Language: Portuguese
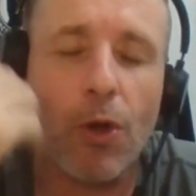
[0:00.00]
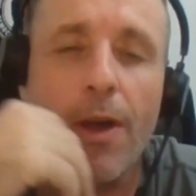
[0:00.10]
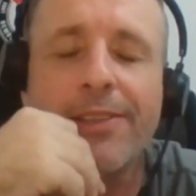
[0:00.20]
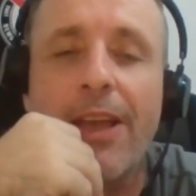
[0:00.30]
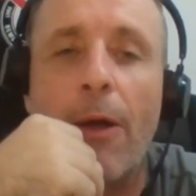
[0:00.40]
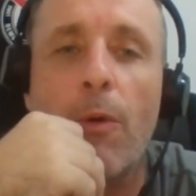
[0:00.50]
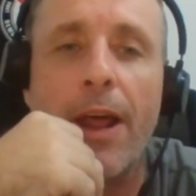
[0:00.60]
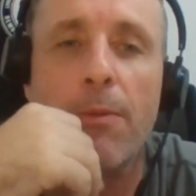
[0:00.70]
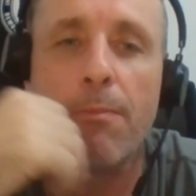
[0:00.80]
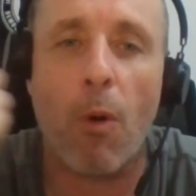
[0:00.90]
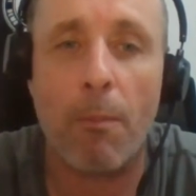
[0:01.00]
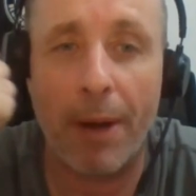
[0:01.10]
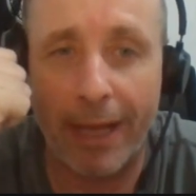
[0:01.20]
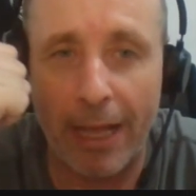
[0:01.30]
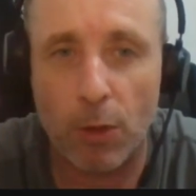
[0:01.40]
horas é um horário bom
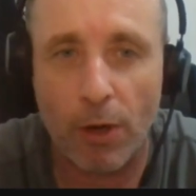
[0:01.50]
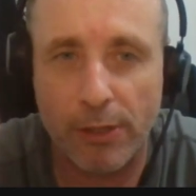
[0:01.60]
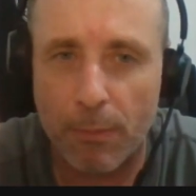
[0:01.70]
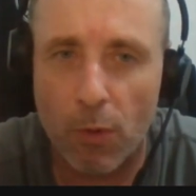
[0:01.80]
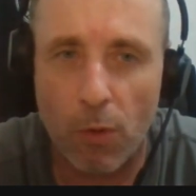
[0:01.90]
para quem torce para o